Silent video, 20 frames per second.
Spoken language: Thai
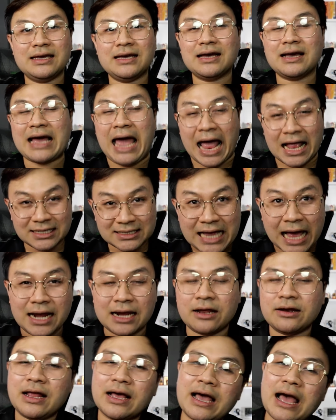งานจัด
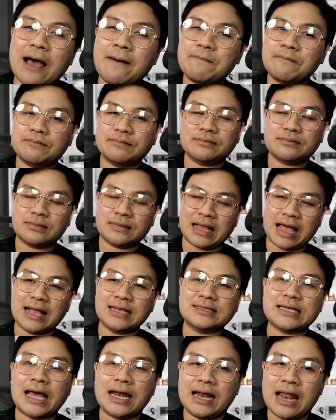แล้วนะครับงา
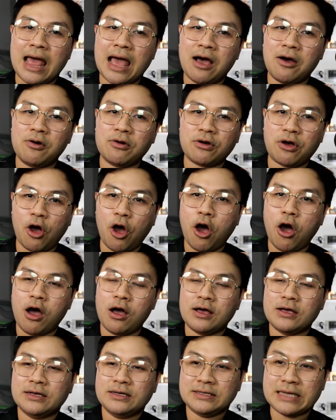นจัดแล้วก็
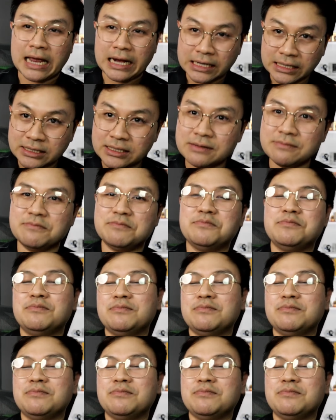อย่าลืม